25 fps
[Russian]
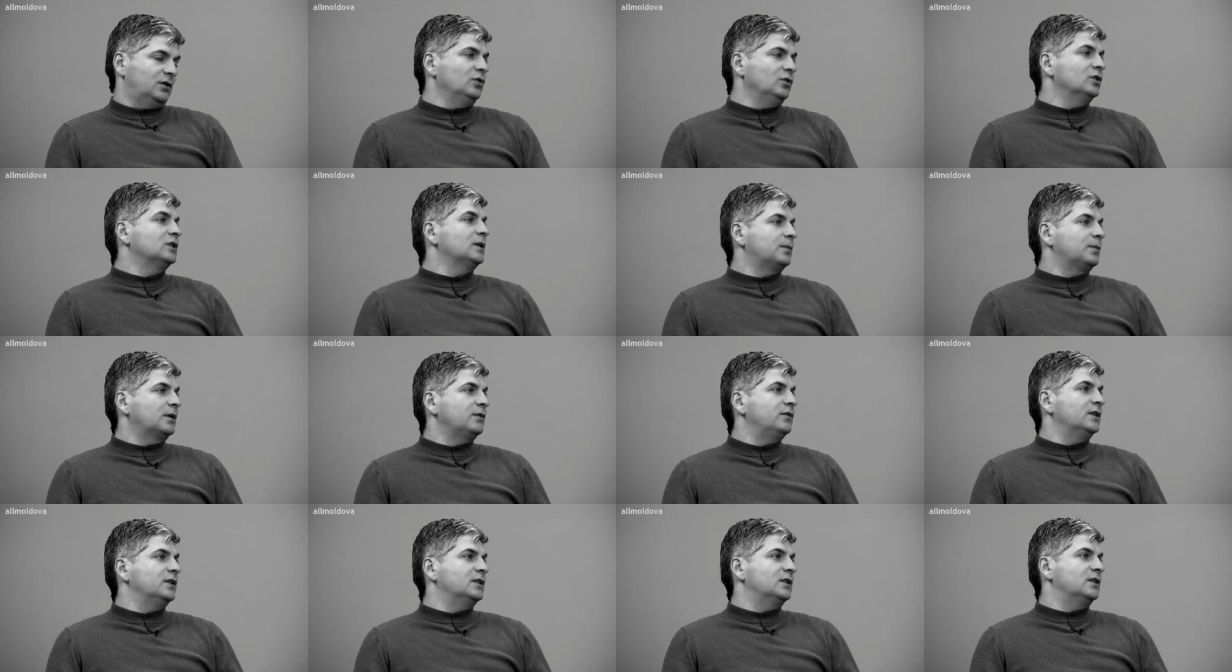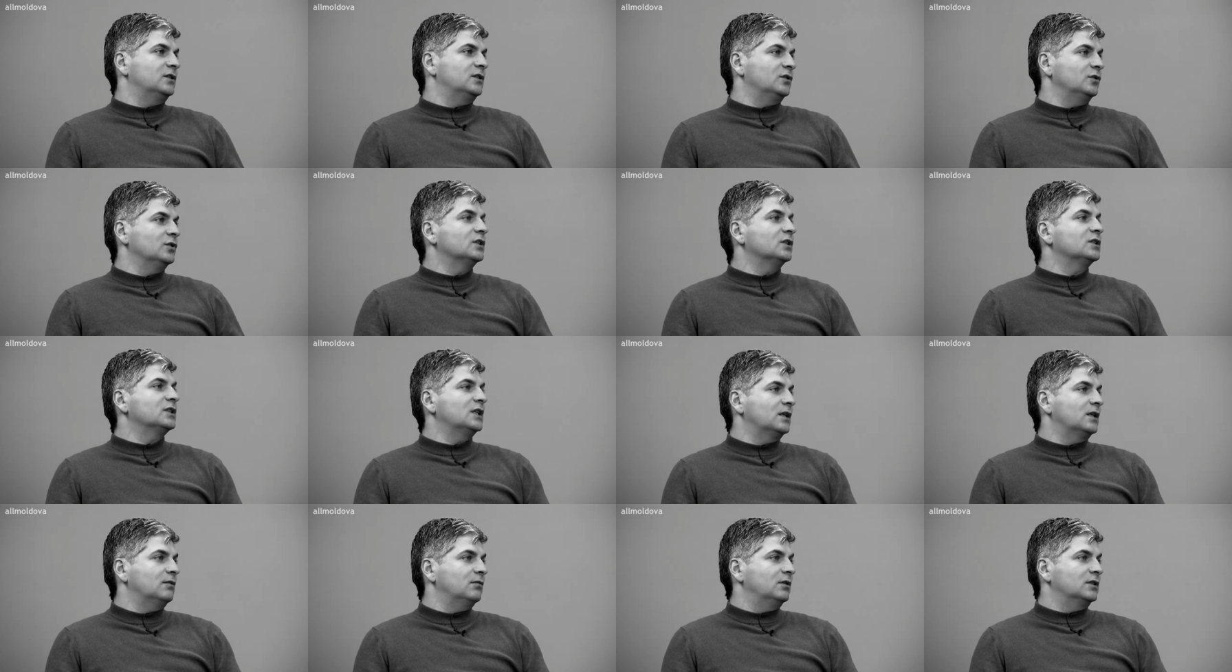Все равно это профессия, все равно
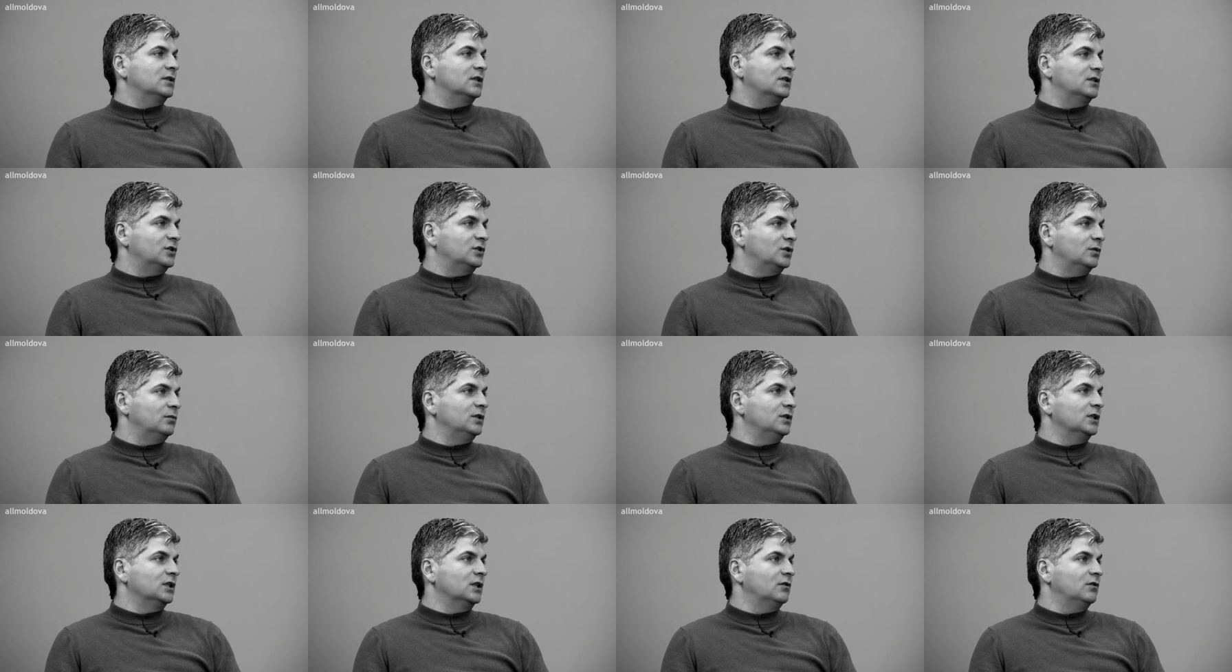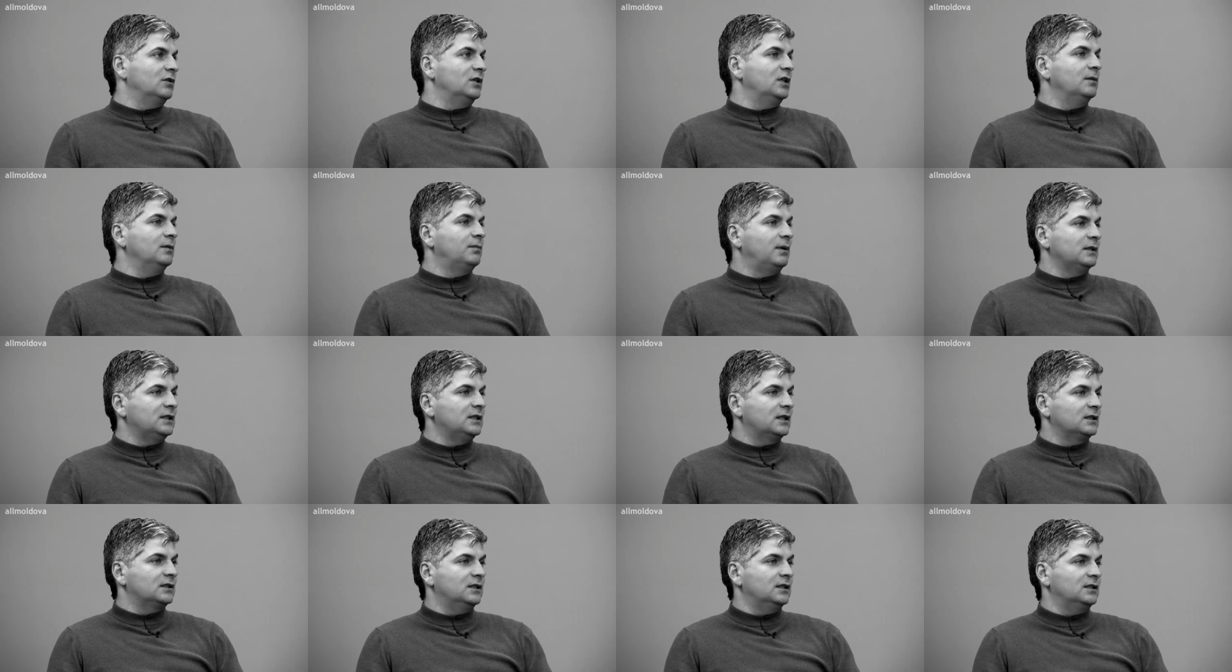это заработки. Что бы ни говорили,
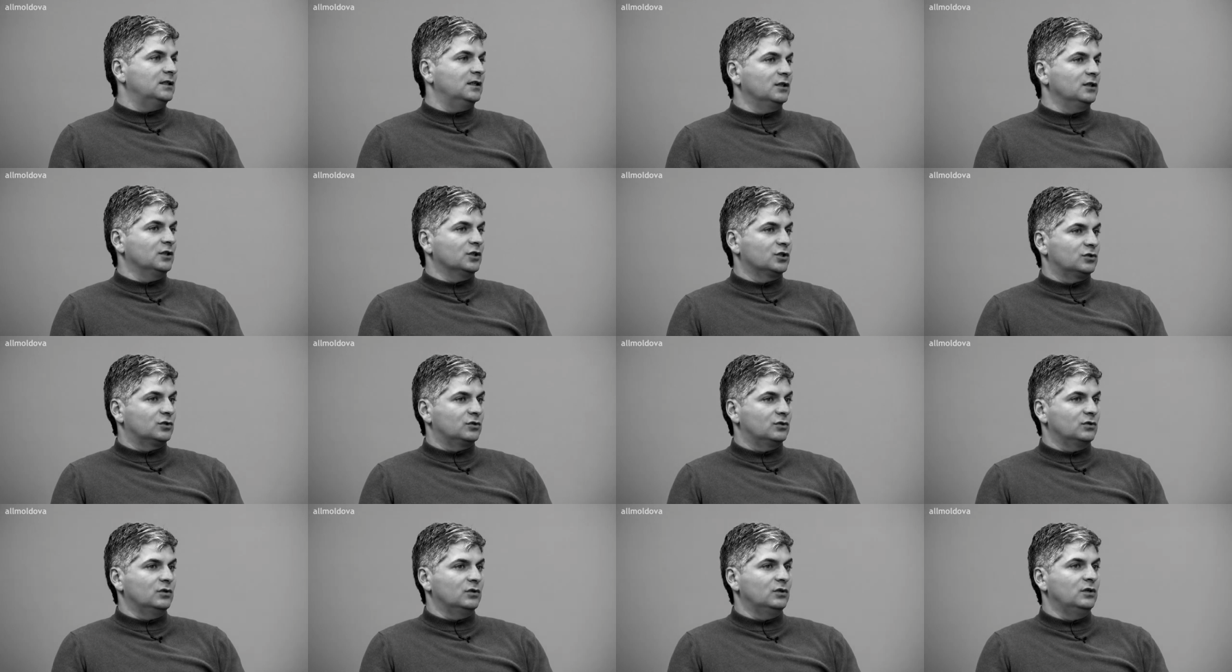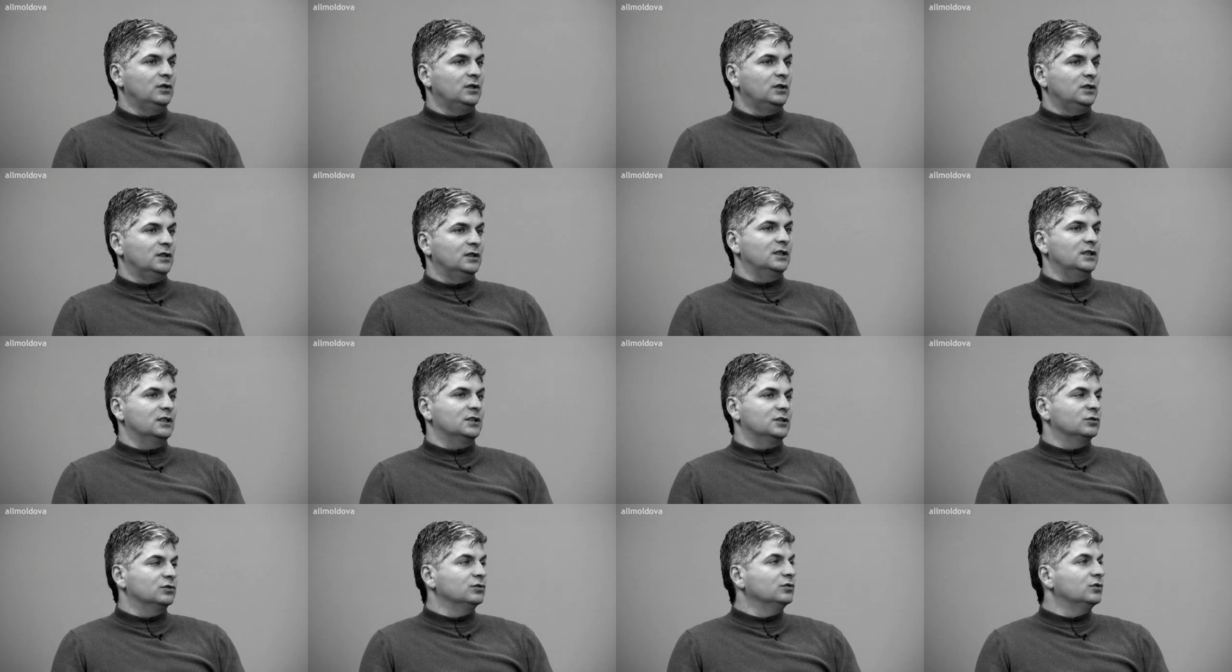понятное дело, что
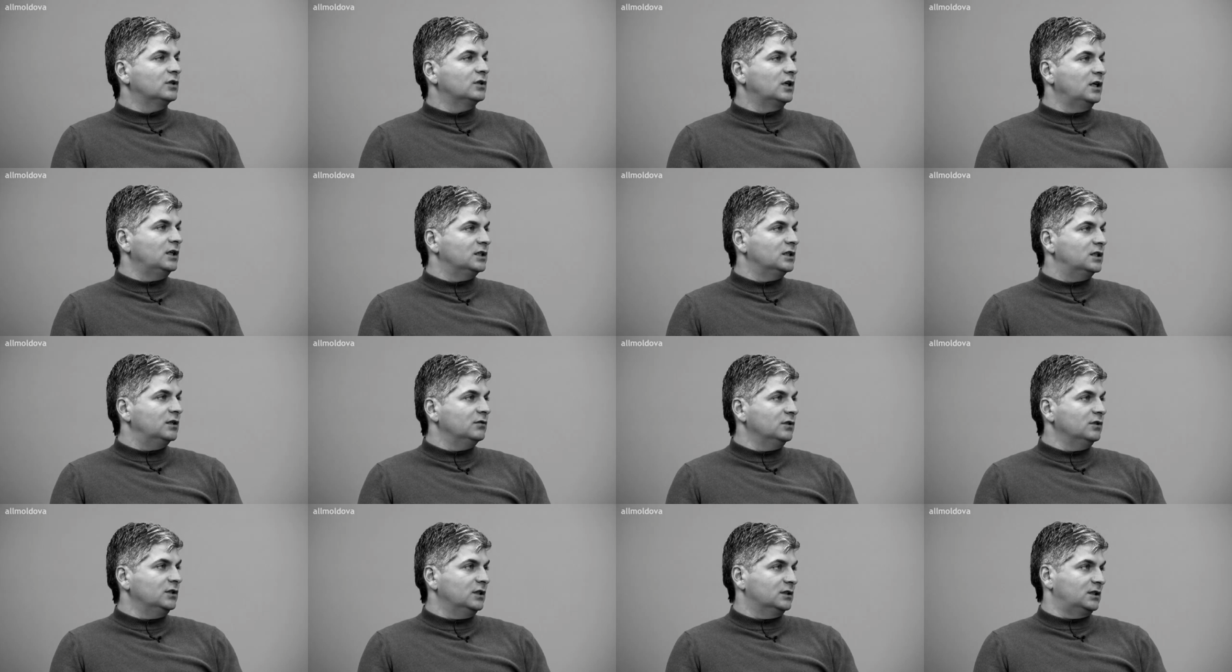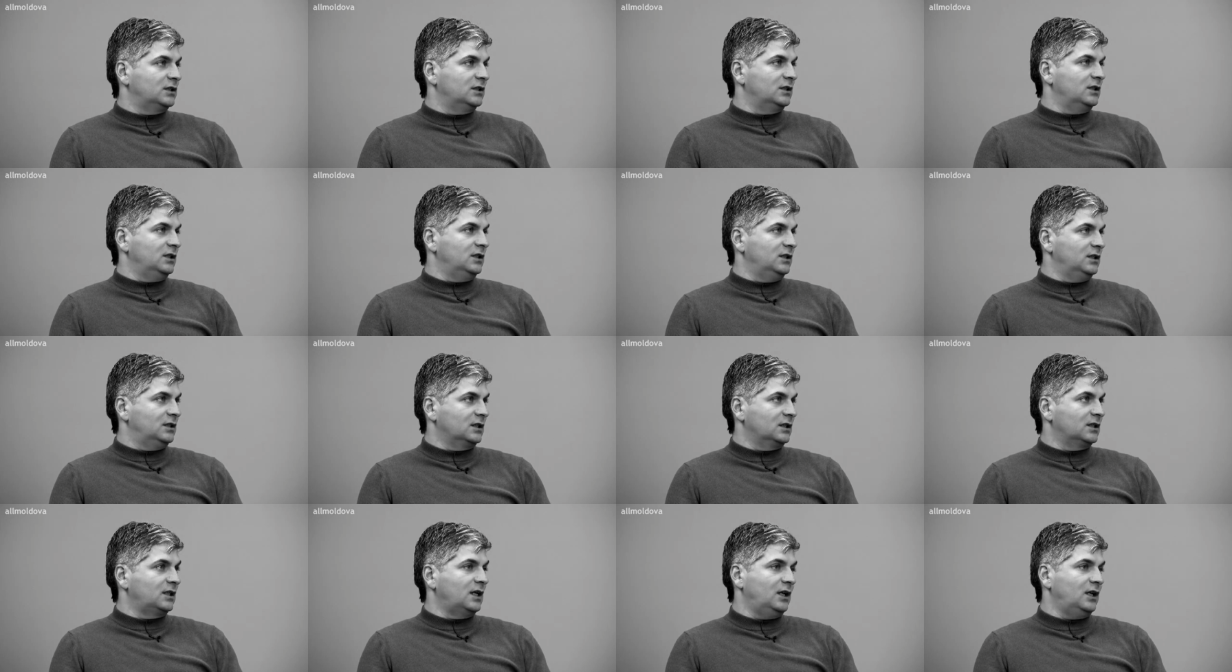есть дух коллективный это,
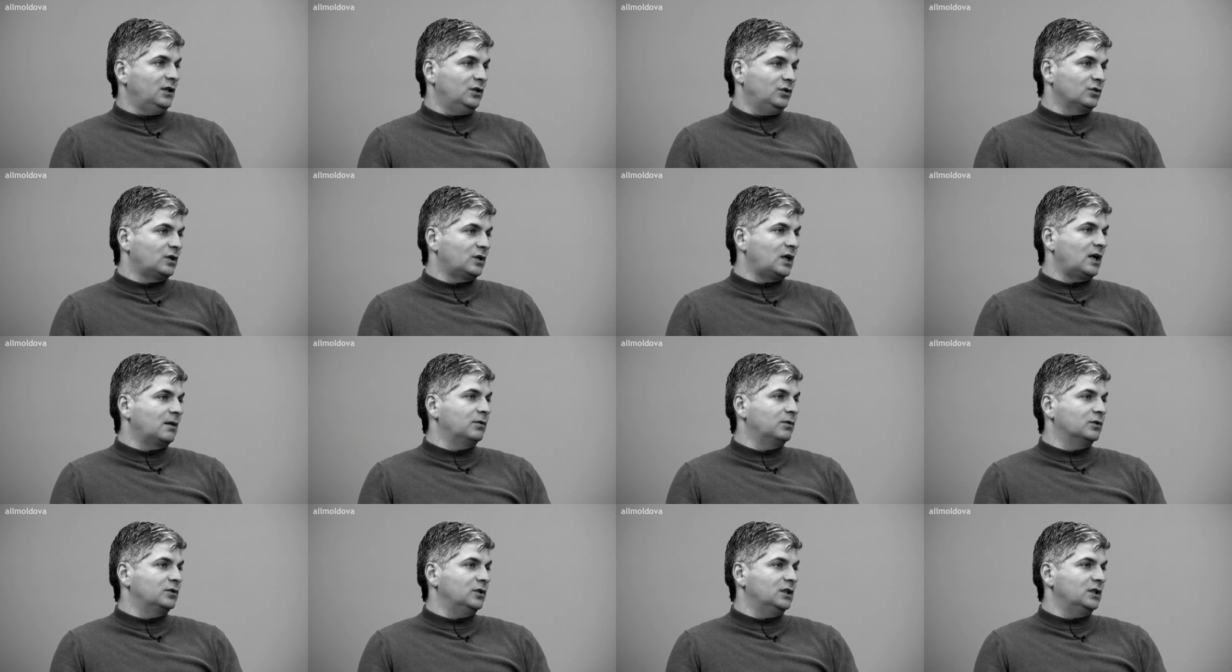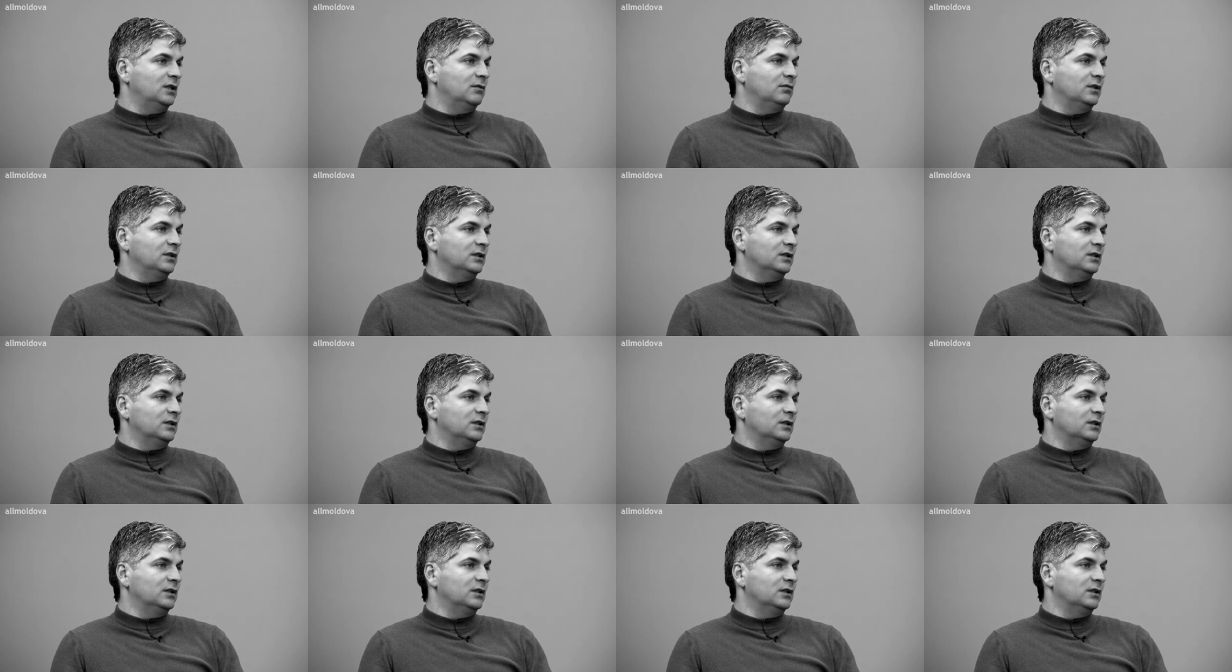и так далее. Но как бы то ни